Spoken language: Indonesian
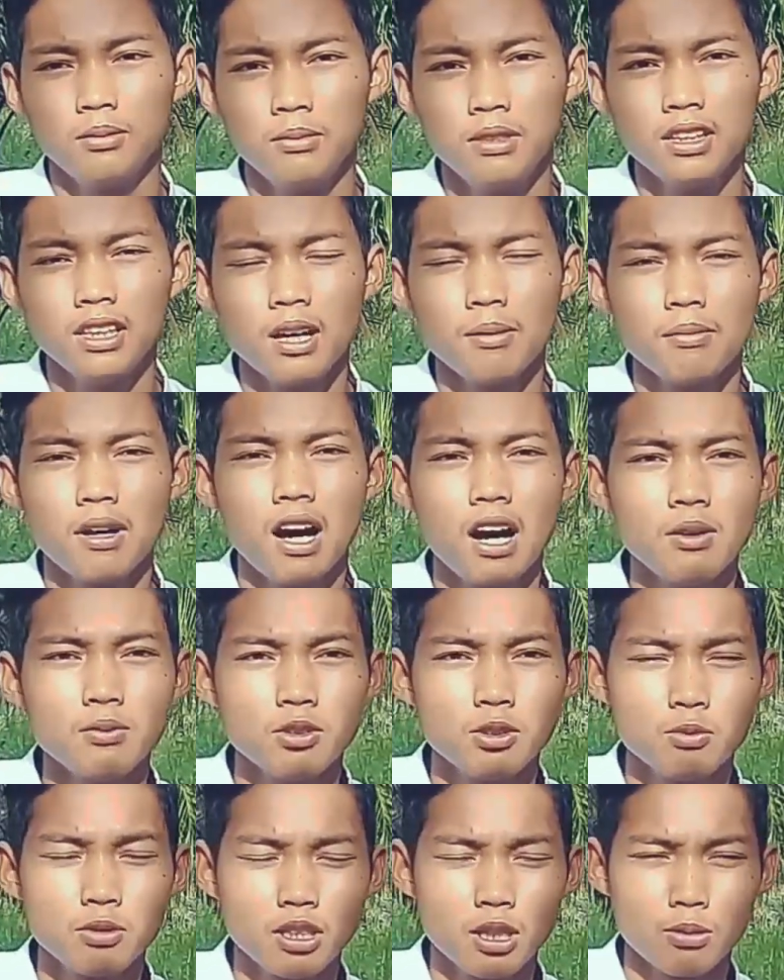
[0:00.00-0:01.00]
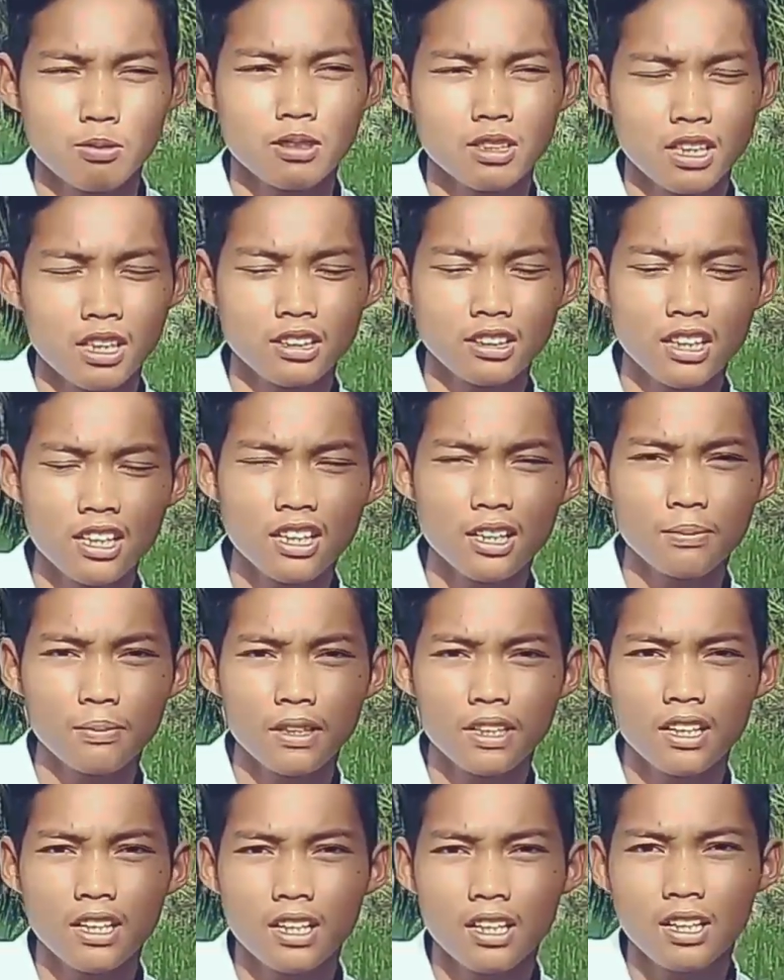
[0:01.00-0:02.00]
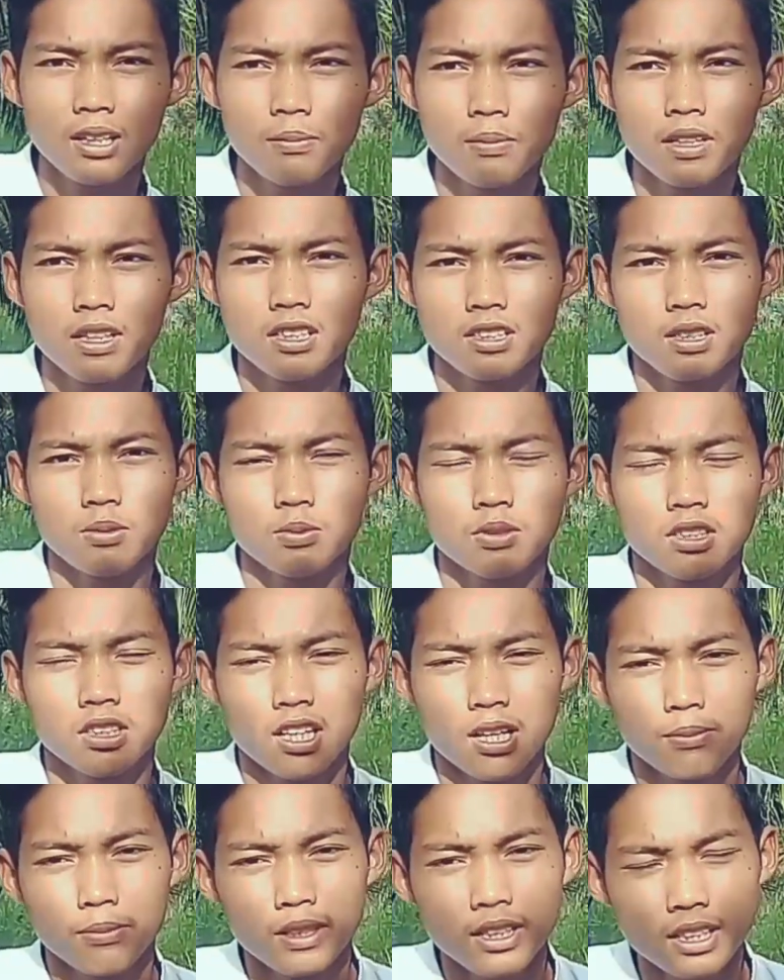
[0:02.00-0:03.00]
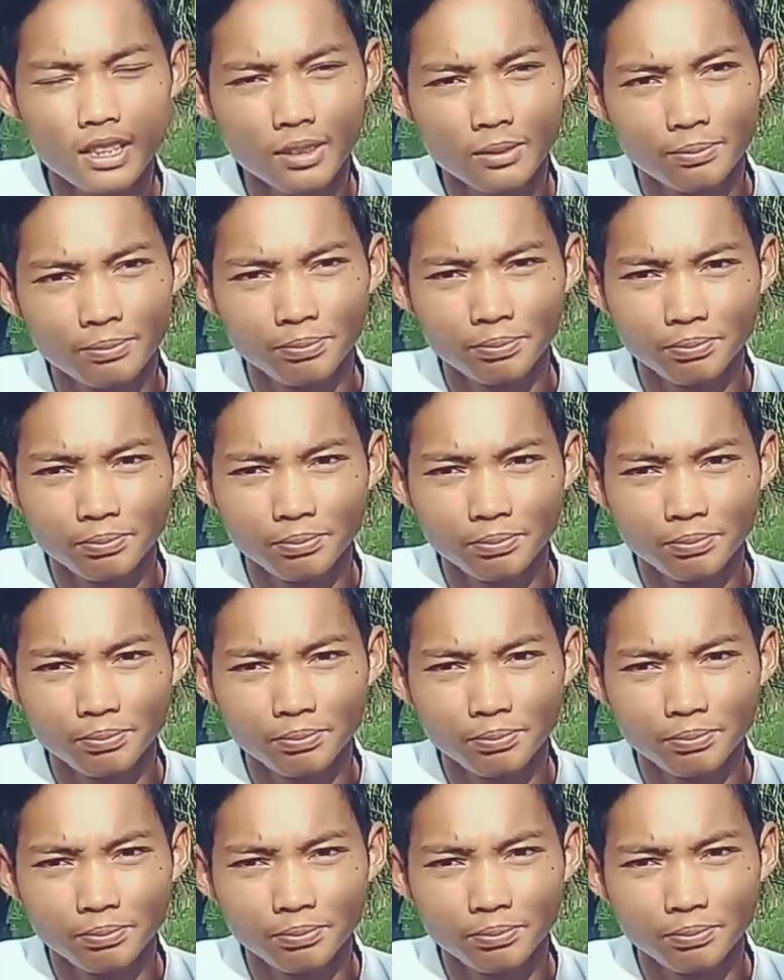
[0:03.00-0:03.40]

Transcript: minta maaf sebesar-besarnya kepada para subscriber